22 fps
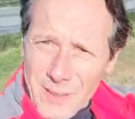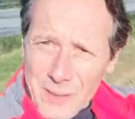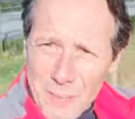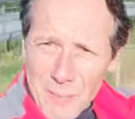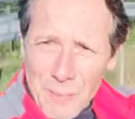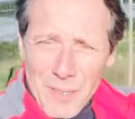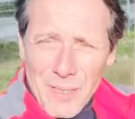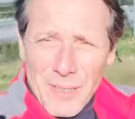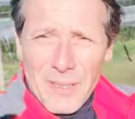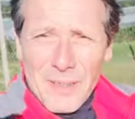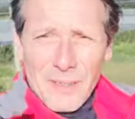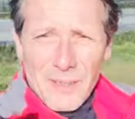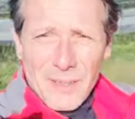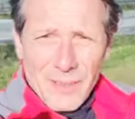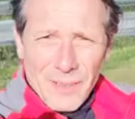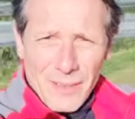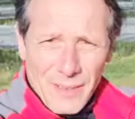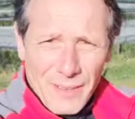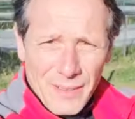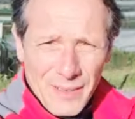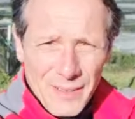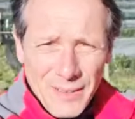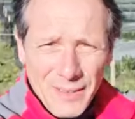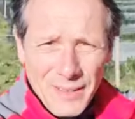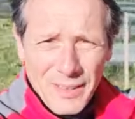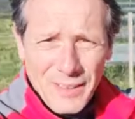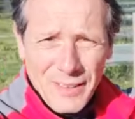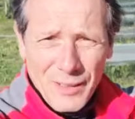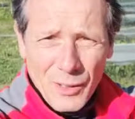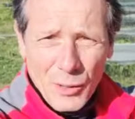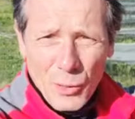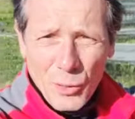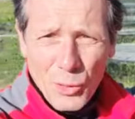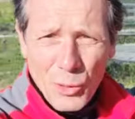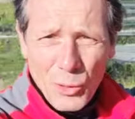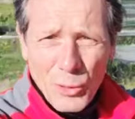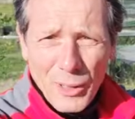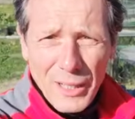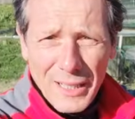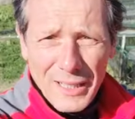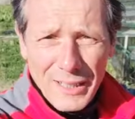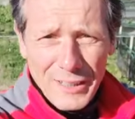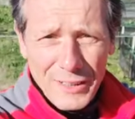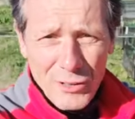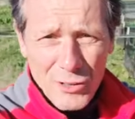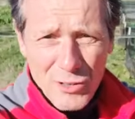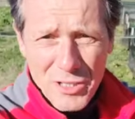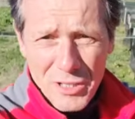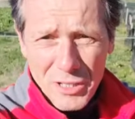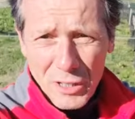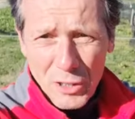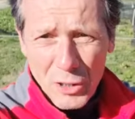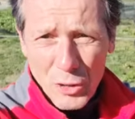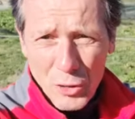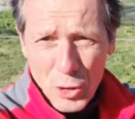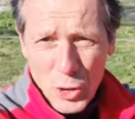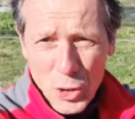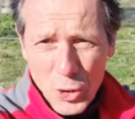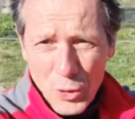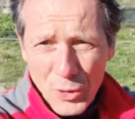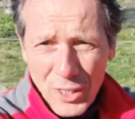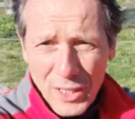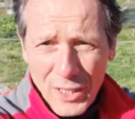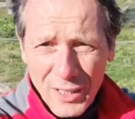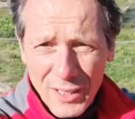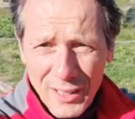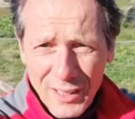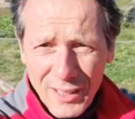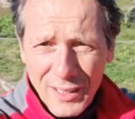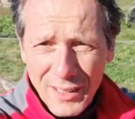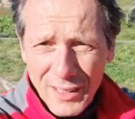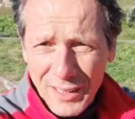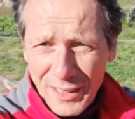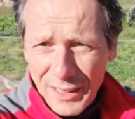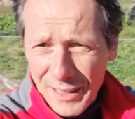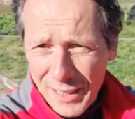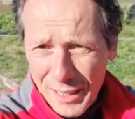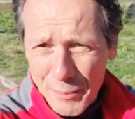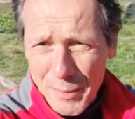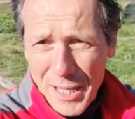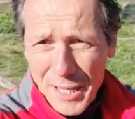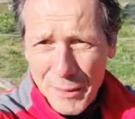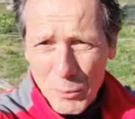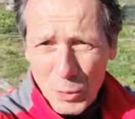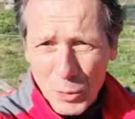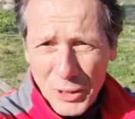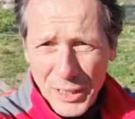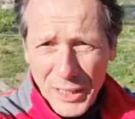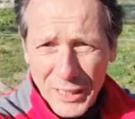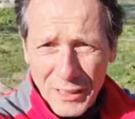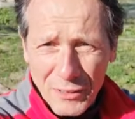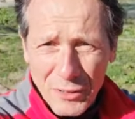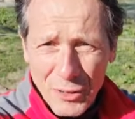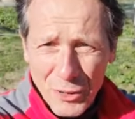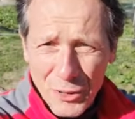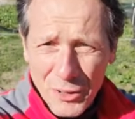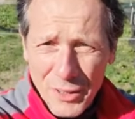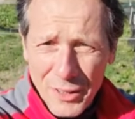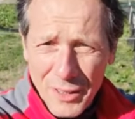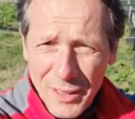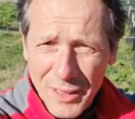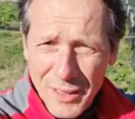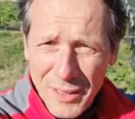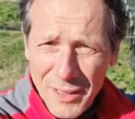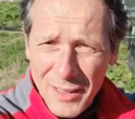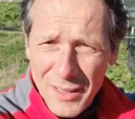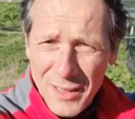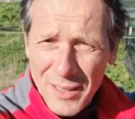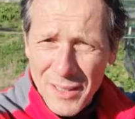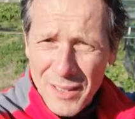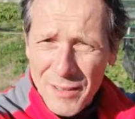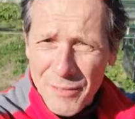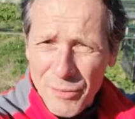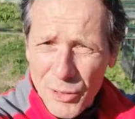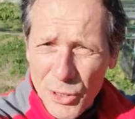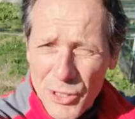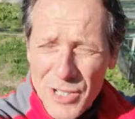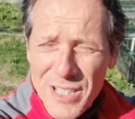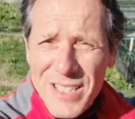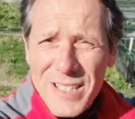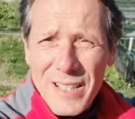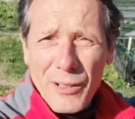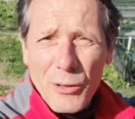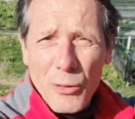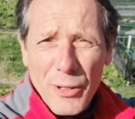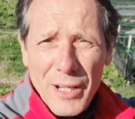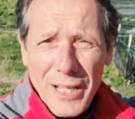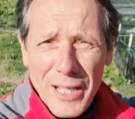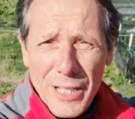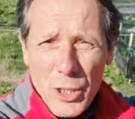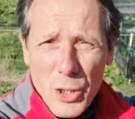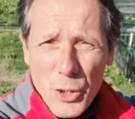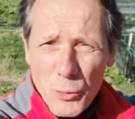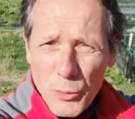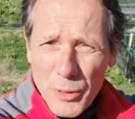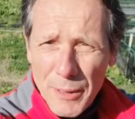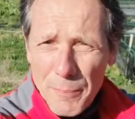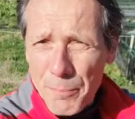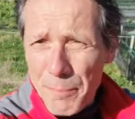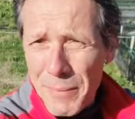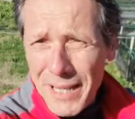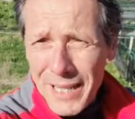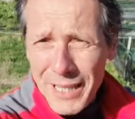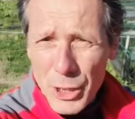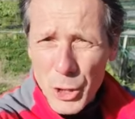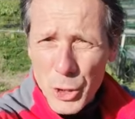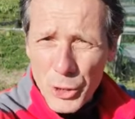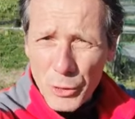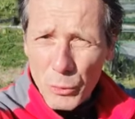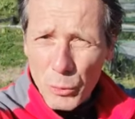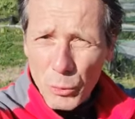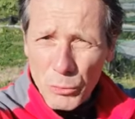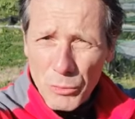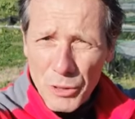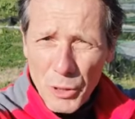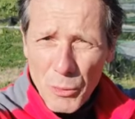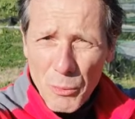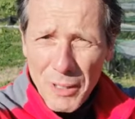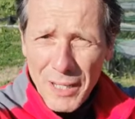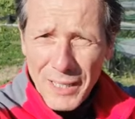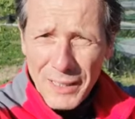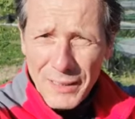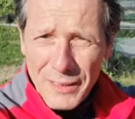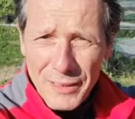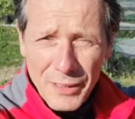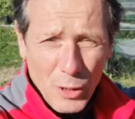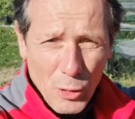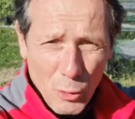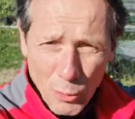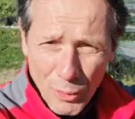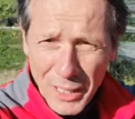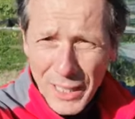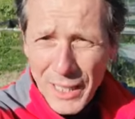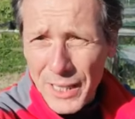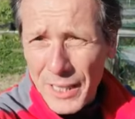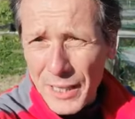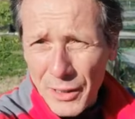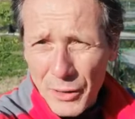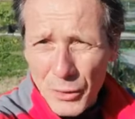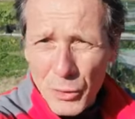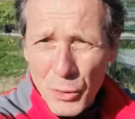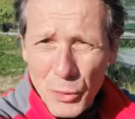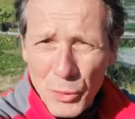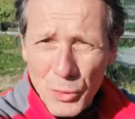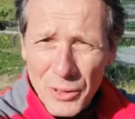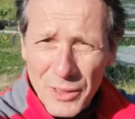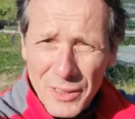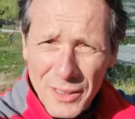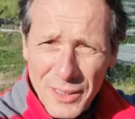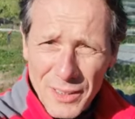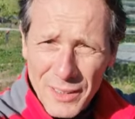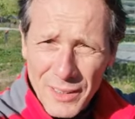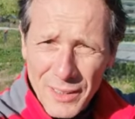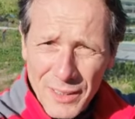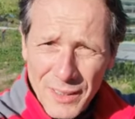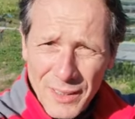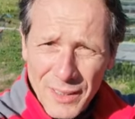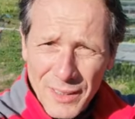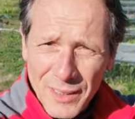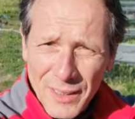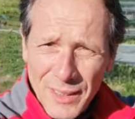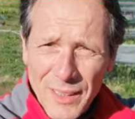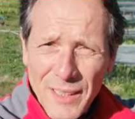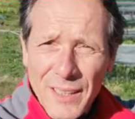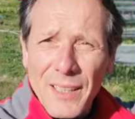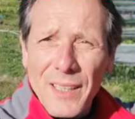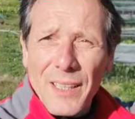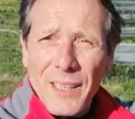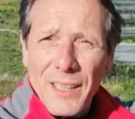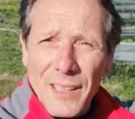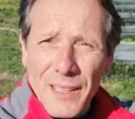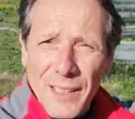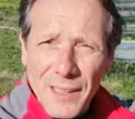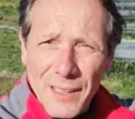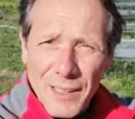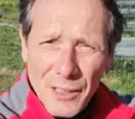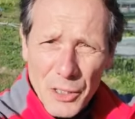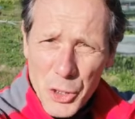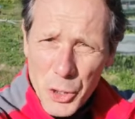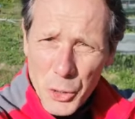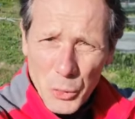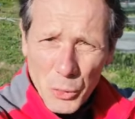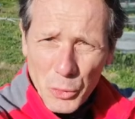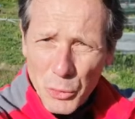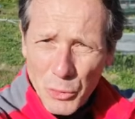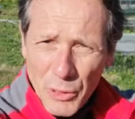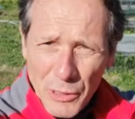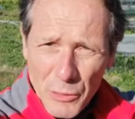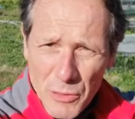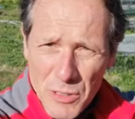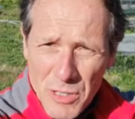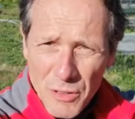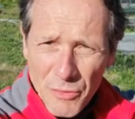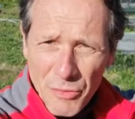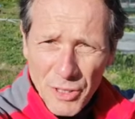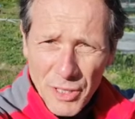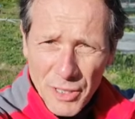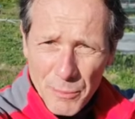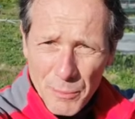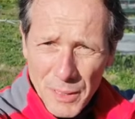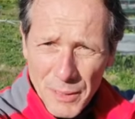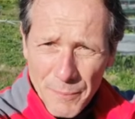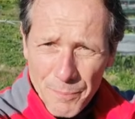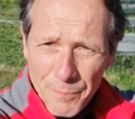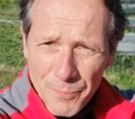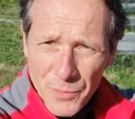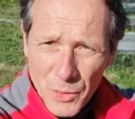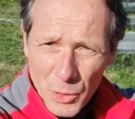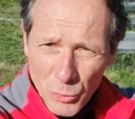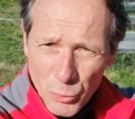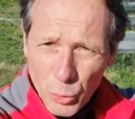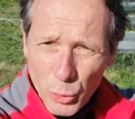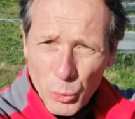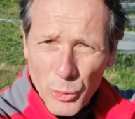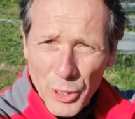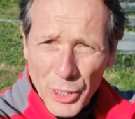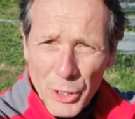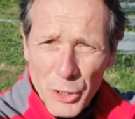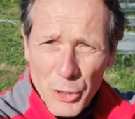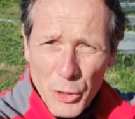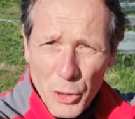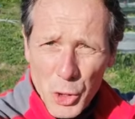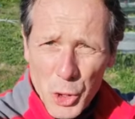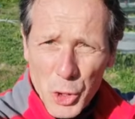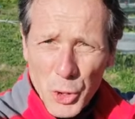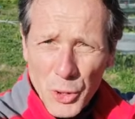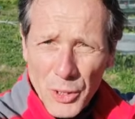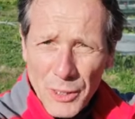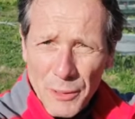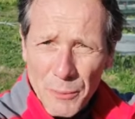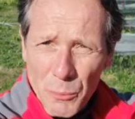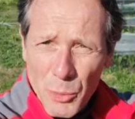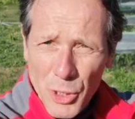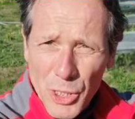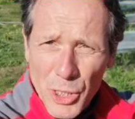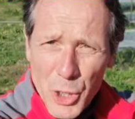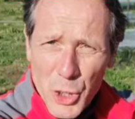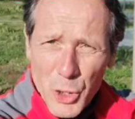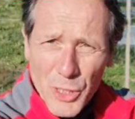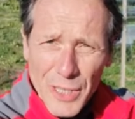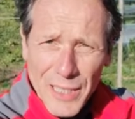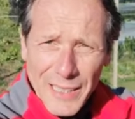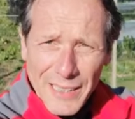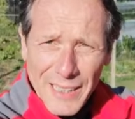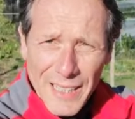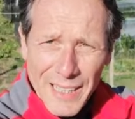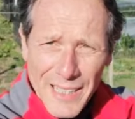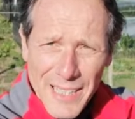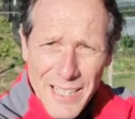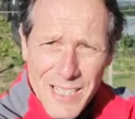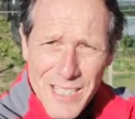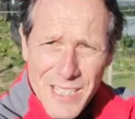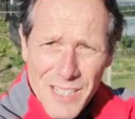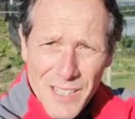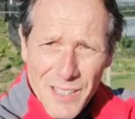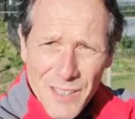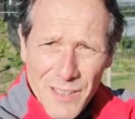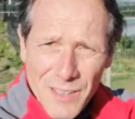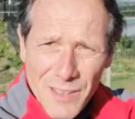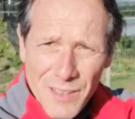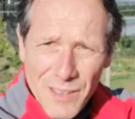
per eh, coccolare le nostre chiocciole, che amiamo tanto. Forza, coraggio, un abbraccio a tutti quanti, colleghi e non e l'elicicoltura non si ferma. Il futuro è chiocciola. Buona giornata ragazzi.